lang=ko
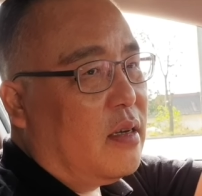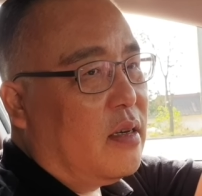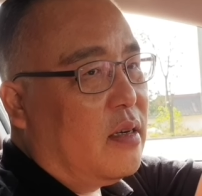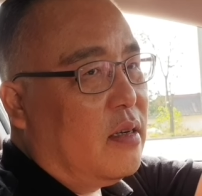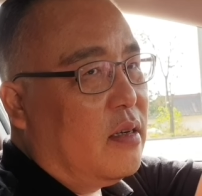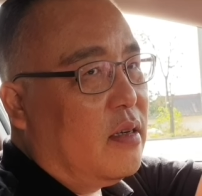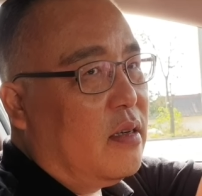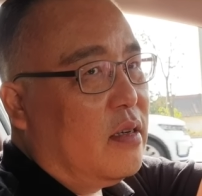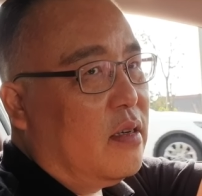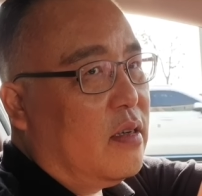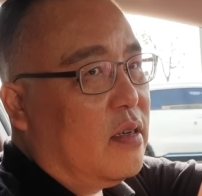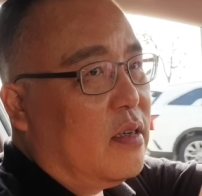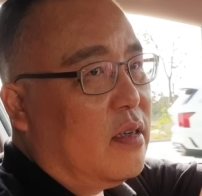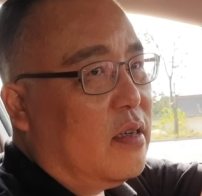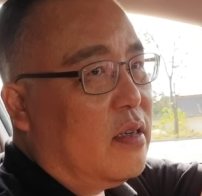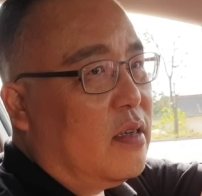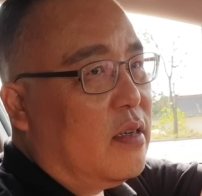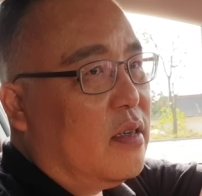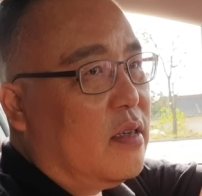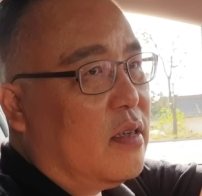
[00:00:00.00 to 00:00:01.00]

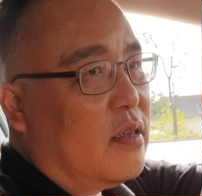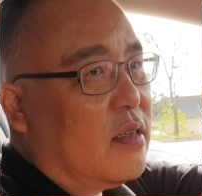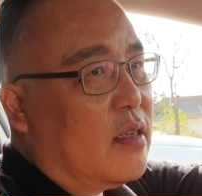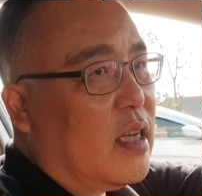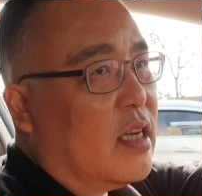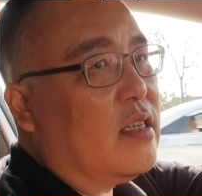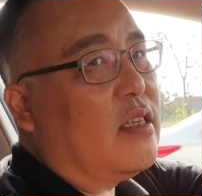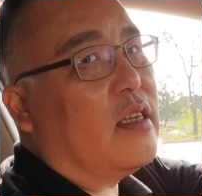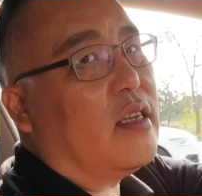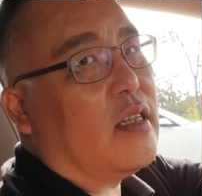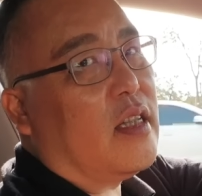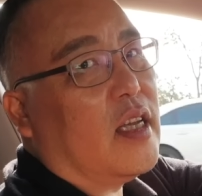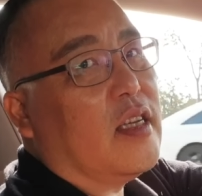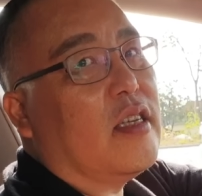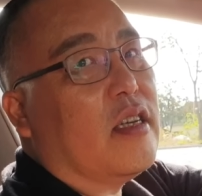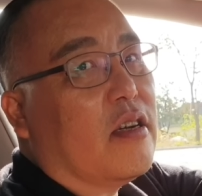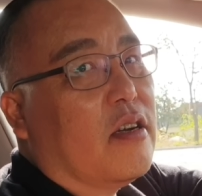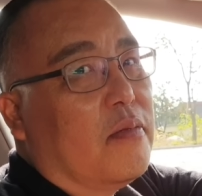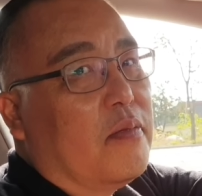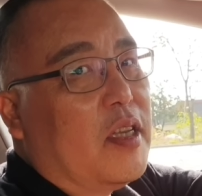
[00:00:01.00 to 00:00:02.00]
그 상식이
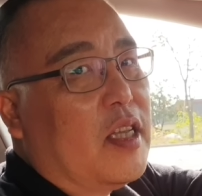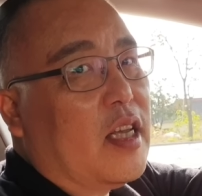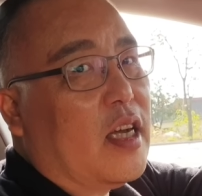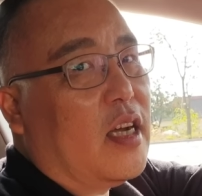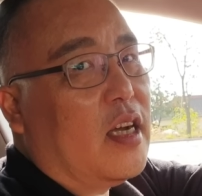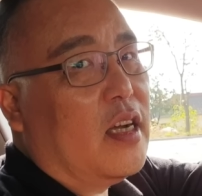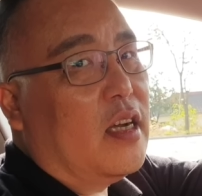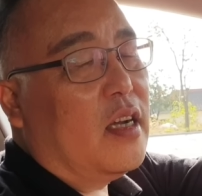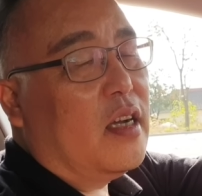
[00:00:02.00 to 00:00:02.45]
되실 겁니다